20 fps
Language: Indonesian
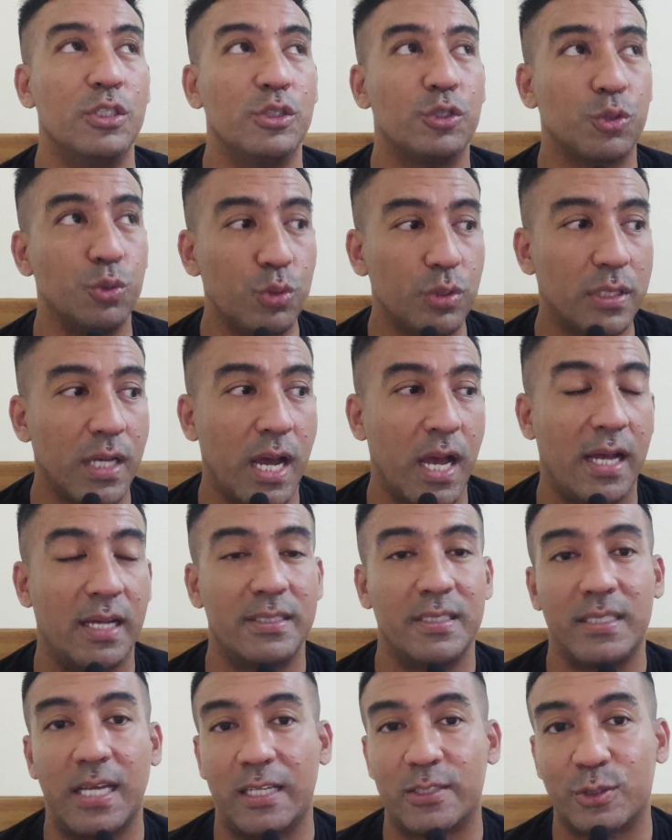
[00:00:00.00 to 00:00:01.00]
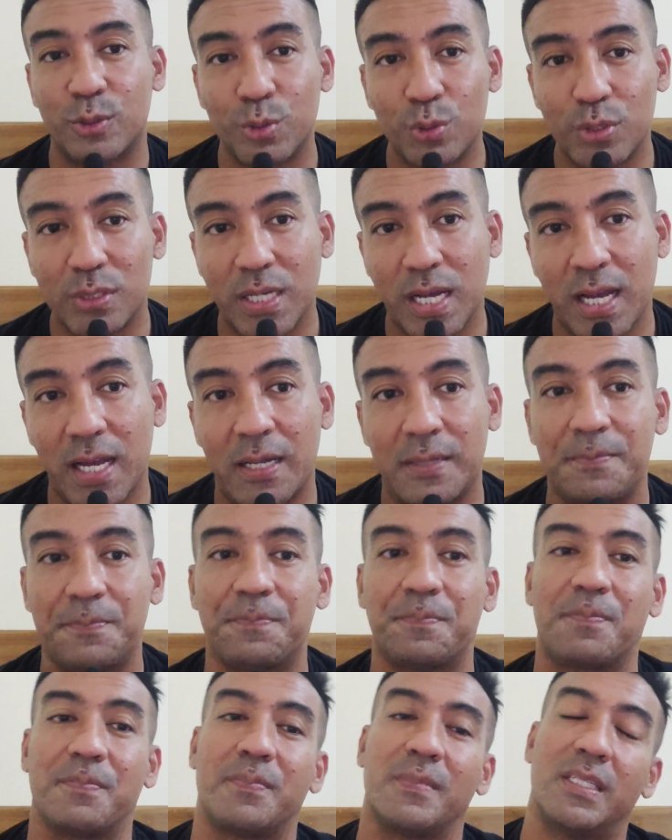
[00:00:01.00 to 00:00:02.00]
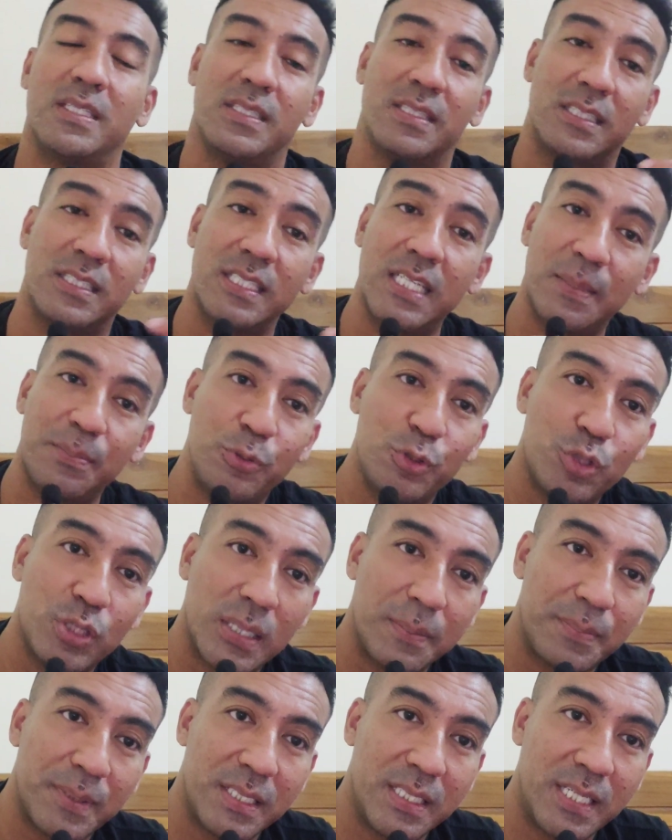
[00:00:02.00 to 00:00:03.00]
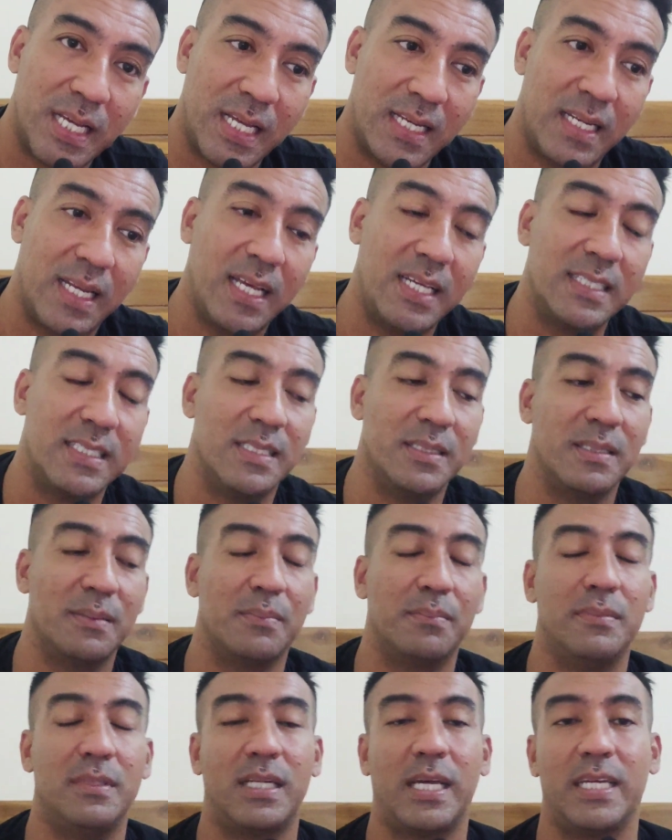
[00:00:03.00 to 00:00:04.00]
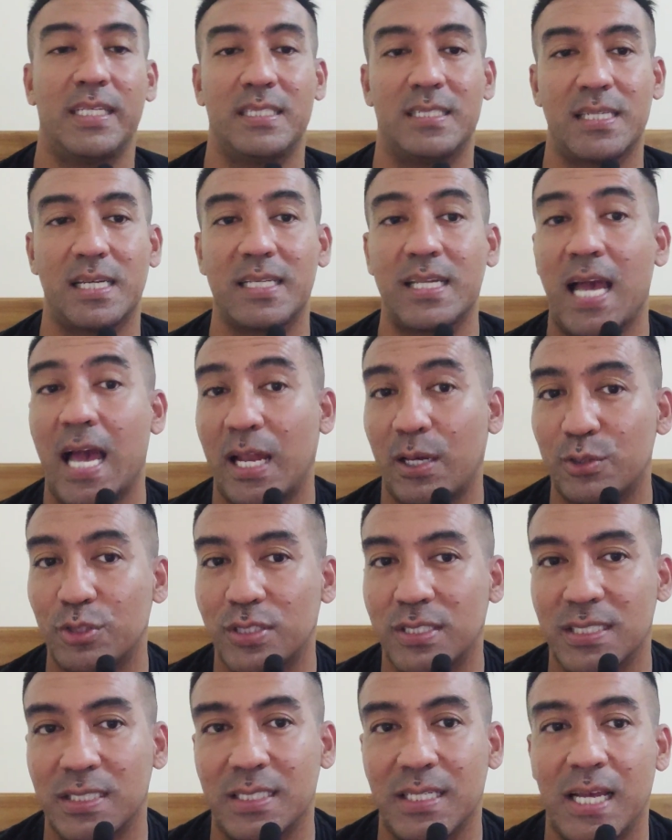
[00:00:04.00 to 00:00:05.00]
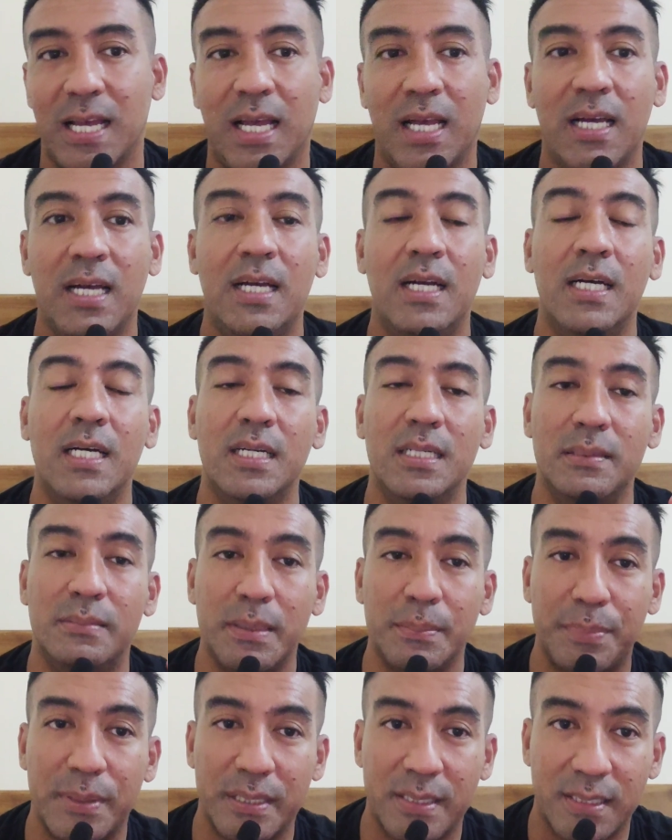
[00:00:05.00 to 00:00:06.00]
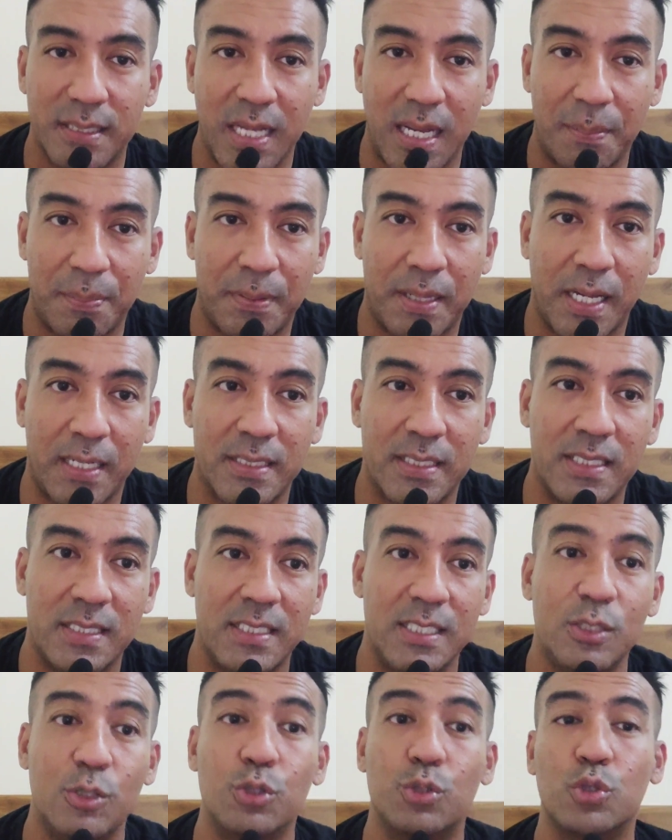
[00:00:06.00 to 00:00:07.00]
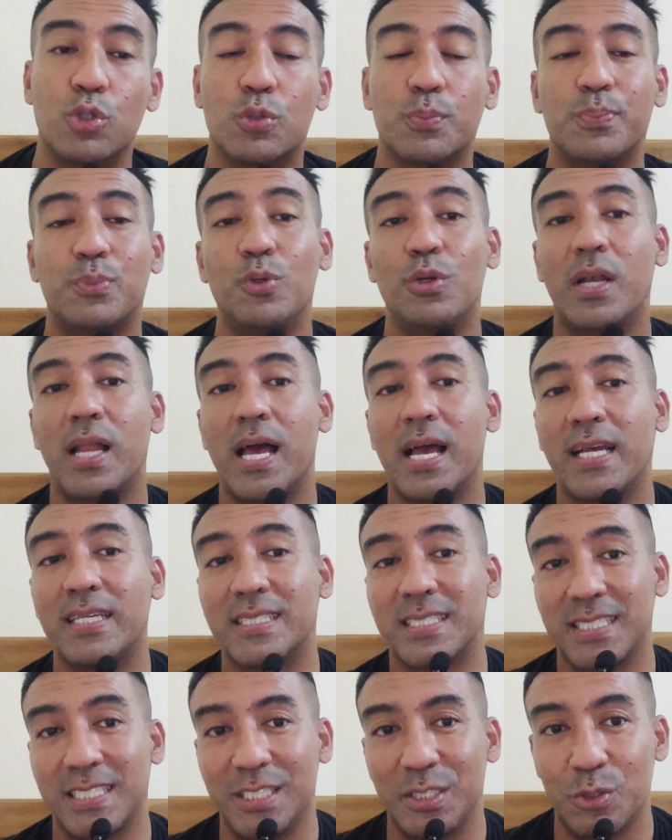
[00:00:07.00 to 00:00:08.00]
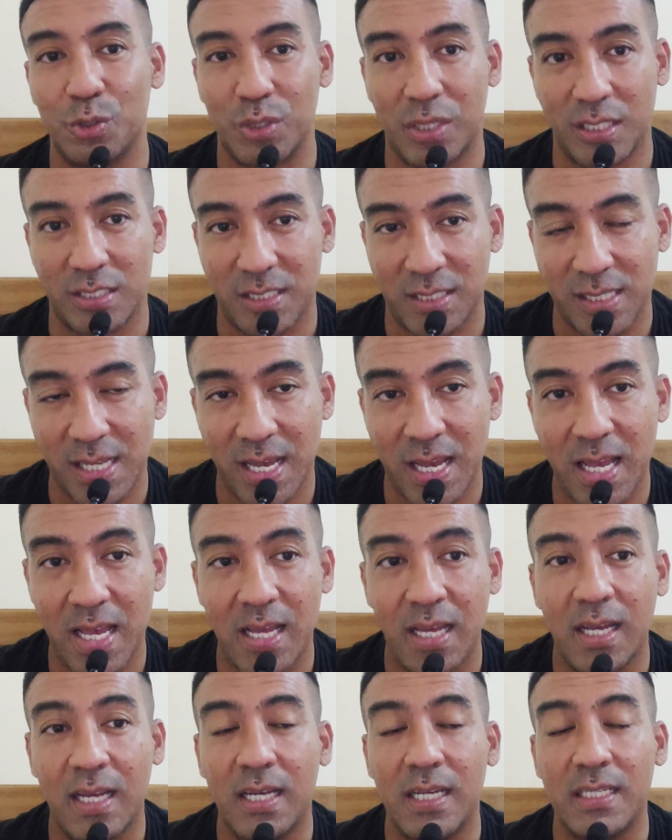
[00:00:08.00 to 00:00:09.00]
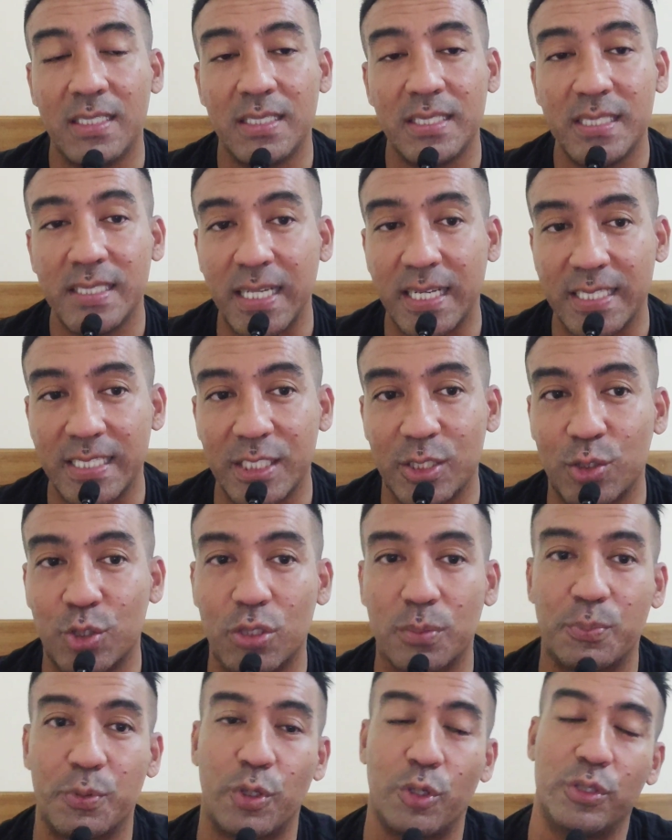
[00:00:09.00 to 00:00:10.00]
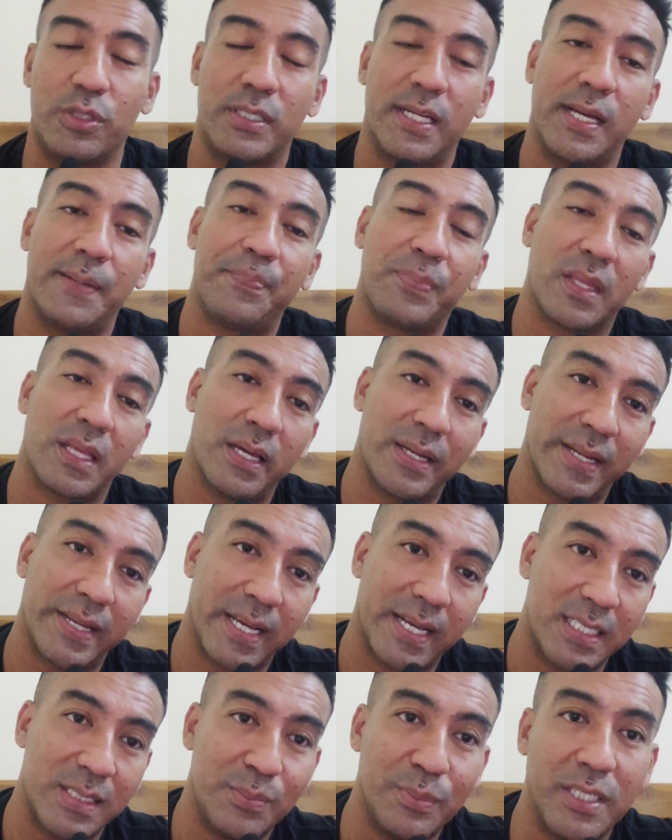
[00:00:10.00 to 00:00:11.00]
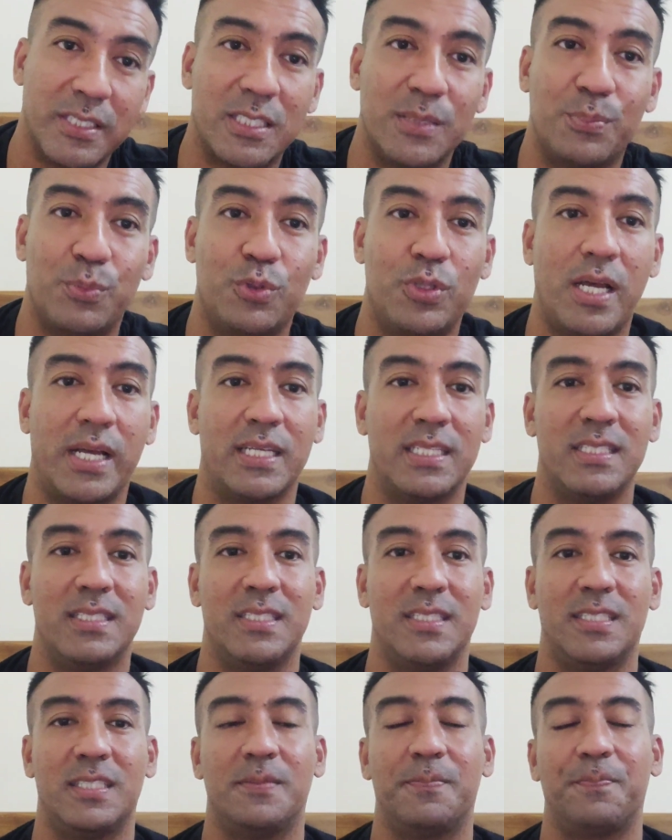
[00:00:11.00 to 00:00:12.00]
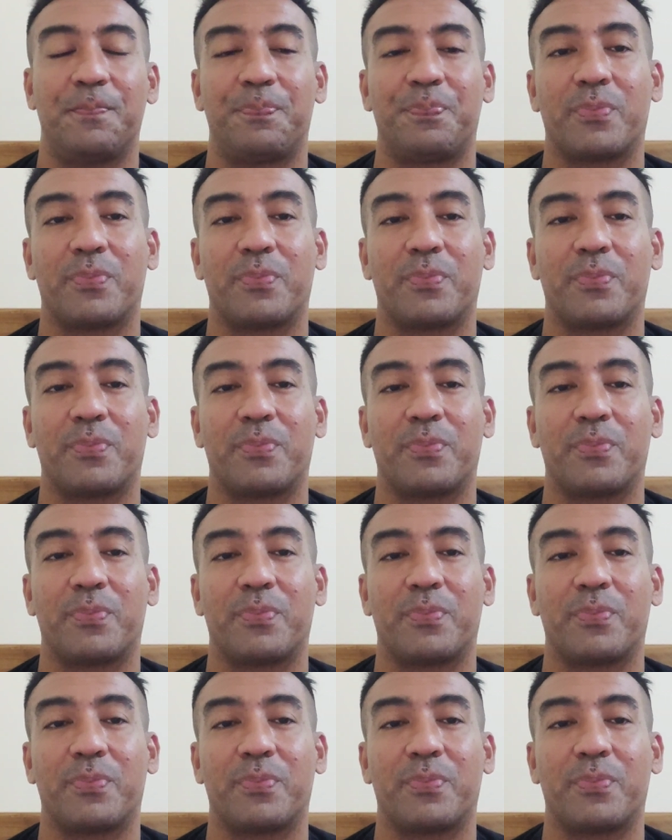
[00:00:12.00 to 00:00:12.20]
suka nggak suka, tidak punya pilihan lain melainkan harus segera mempersiapkan diri untuk pulang ke Indonesia dengan ikut program rekalibrasi pulang ini.